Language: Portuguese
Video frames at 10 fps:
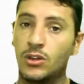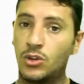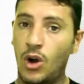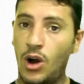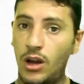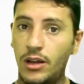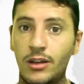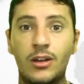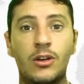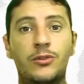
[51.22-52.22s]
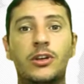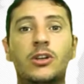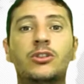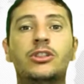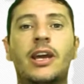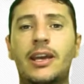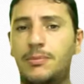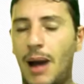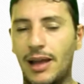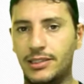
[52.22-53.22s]
Thor, filho de Eike
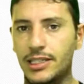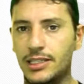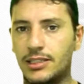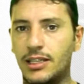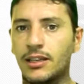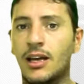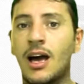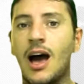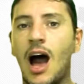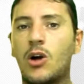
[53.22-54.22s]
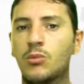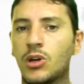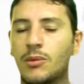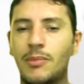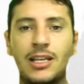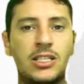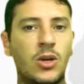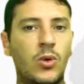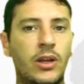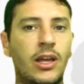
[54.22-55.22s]
Batista, acumula mais de
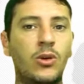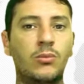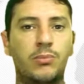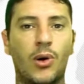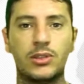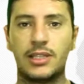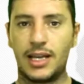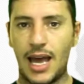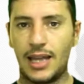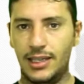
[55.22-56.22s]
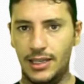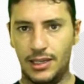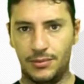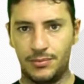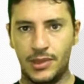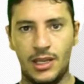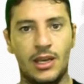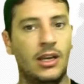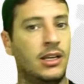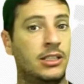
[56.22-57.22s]
51 pontos na carteira.
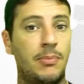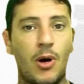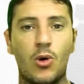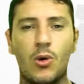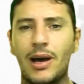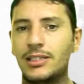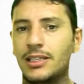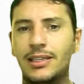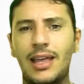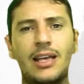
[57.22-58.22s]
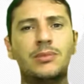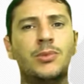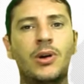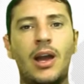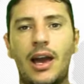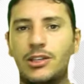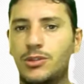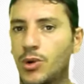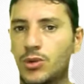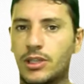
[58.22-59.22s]
Já pagou mais de 10 mil reais de
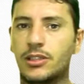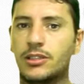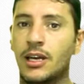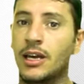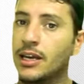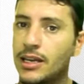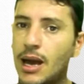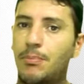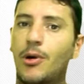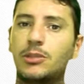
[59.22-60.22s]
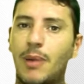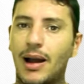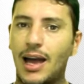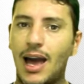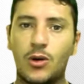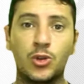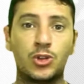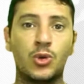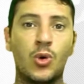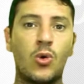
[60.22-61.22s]
multas e, após pagar,
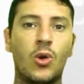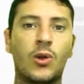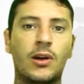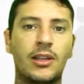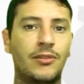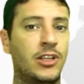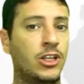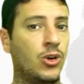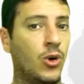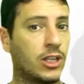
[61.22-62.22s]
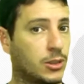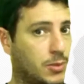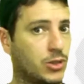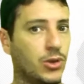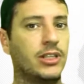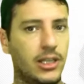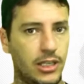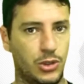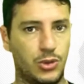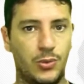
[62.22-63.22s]
continuou colocando a vida de outras pessoas em
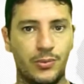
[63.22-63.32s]
risco.